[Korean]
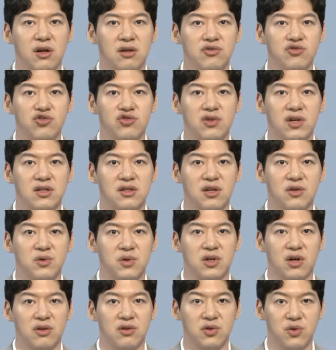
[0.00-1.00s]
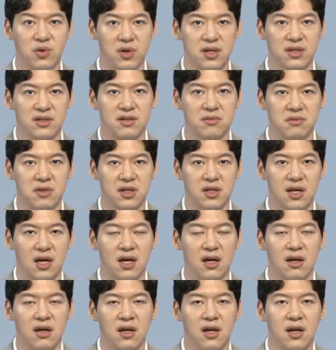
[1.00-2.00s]
연출한 데도
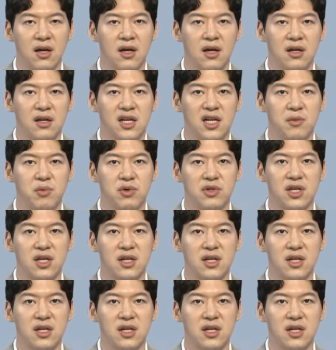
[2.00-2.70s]
연동했습니다. 일본